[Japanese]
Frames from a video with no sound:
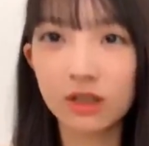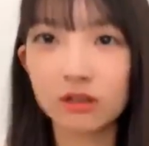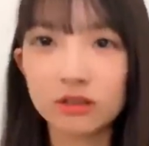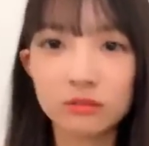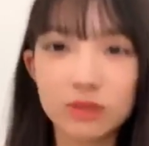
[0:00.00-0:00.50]

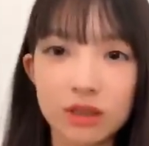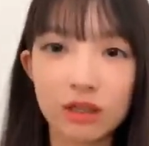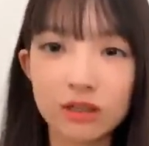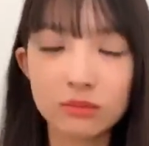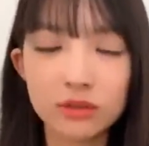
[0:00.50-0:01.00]
川島
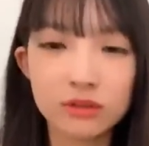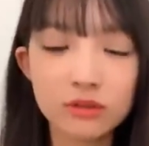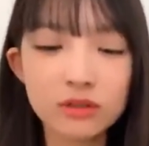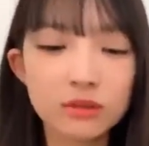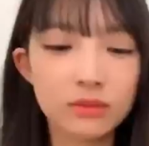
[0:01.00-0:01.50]
川島
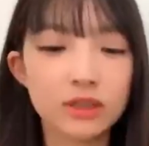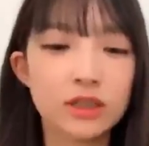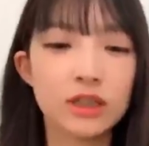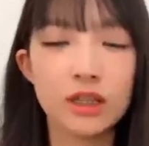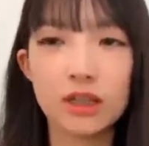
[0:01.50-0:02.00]
喜んでまし
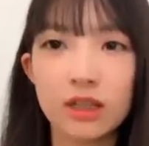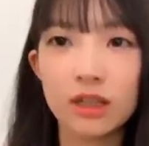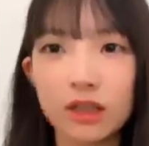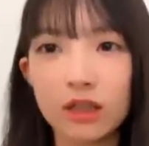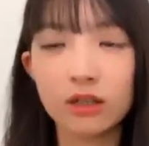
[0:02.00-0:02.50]
たね
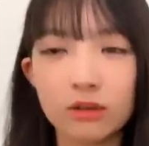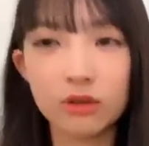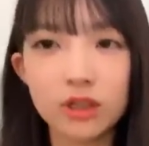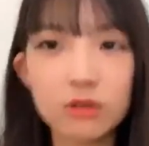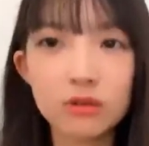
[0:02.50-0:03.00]
乃
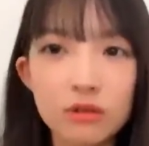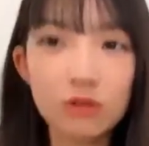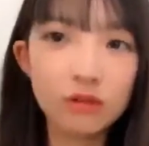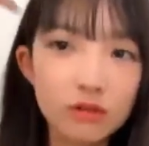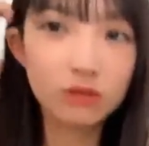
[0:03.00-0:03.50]
木
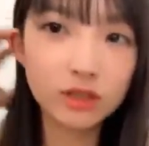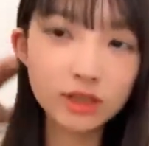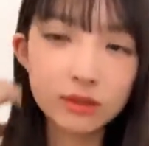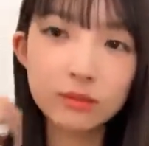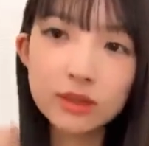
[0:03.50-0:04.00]
床で
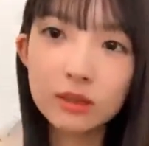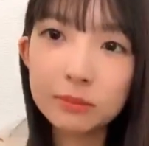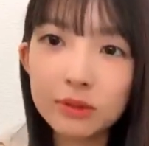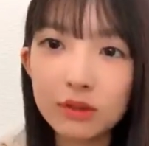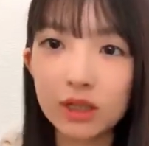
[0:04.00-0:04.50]
選抜発
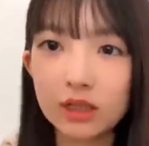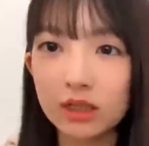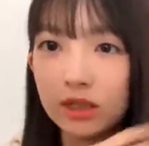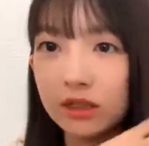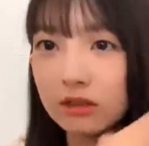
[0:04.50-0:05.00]
表があっ
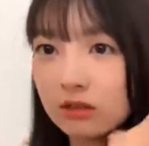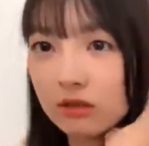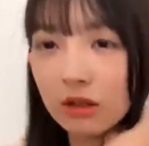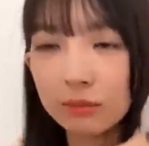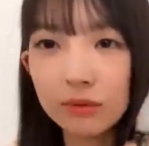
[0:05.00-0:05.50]
てそれ
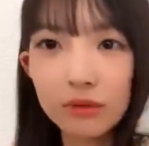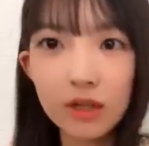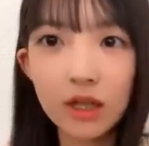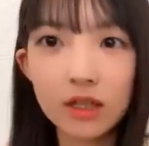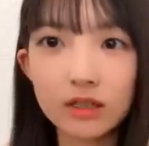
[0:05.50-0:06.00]
の発表
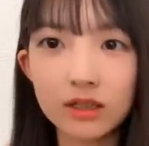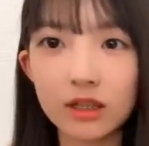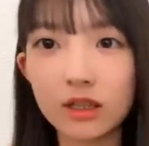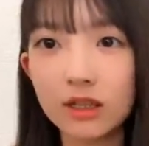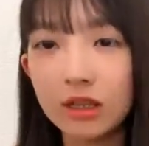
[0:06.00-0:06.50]
があっ
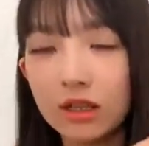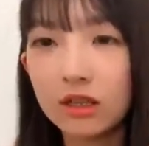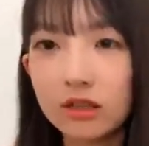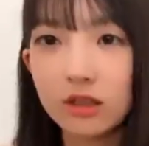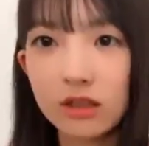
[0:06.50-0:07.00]
た
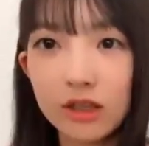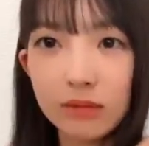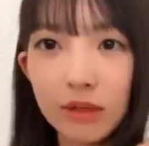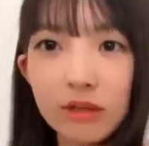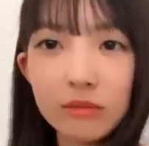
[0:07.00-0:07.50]
で
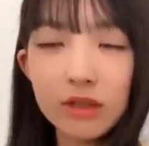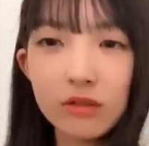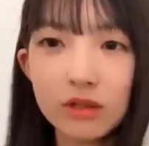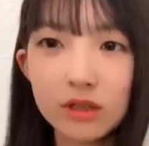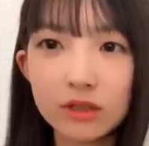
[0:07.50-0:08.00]
番組が
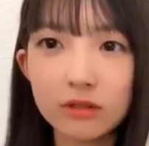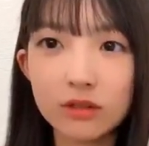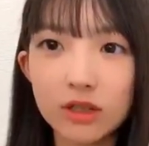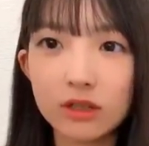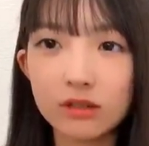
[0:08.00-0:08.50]
終わった瞬
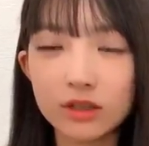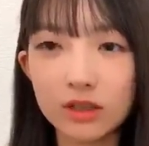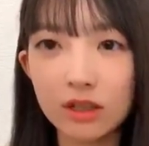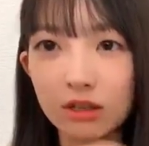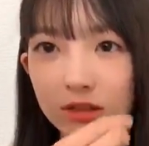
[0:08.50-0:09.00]
間に私
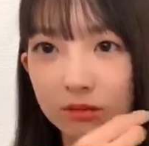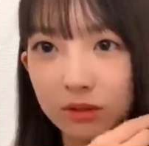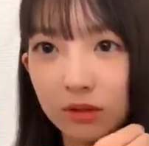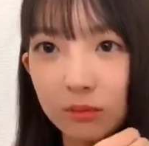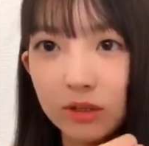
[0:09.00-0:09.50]
が川島
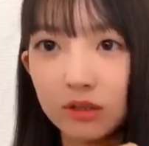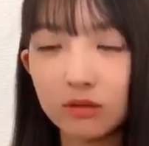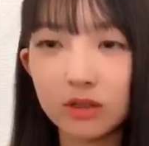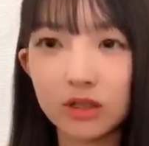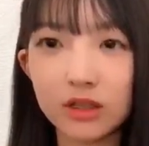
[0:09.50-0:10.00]
に「おめでと
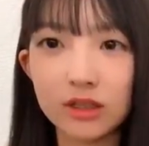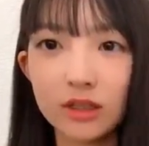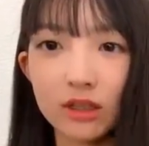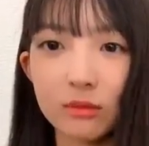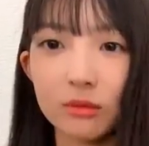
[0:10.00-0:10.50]
う」って LINE し
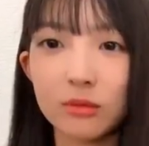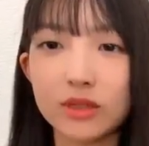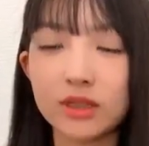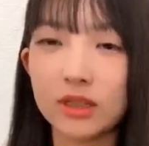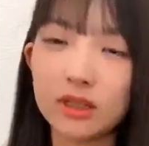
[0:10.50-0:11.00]
たらもう
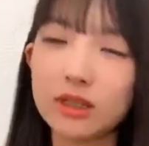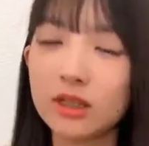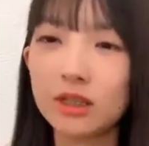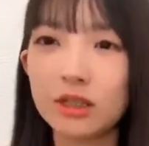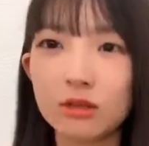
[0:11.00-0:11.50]
マジで
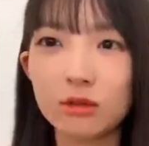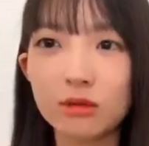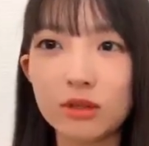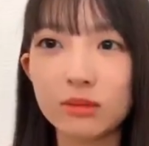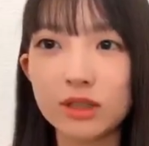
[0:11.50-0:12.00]
喜
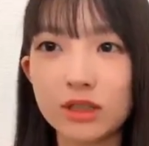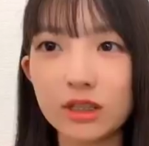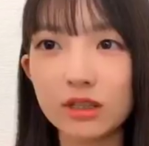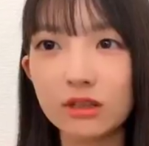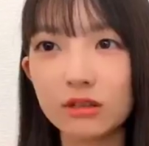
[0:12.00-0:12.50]
んでました
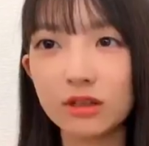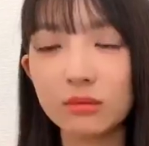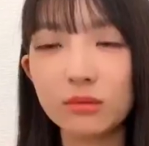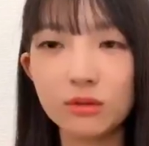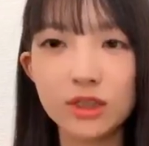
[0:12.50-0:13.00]
ね私
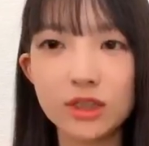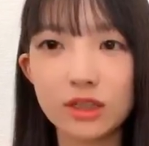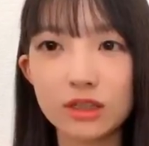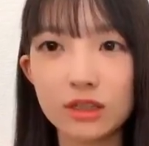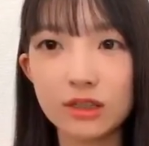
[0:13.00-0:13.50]
も嬉し
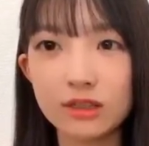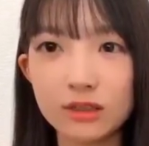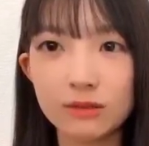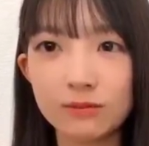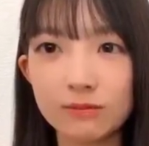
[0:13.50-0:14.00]
かったです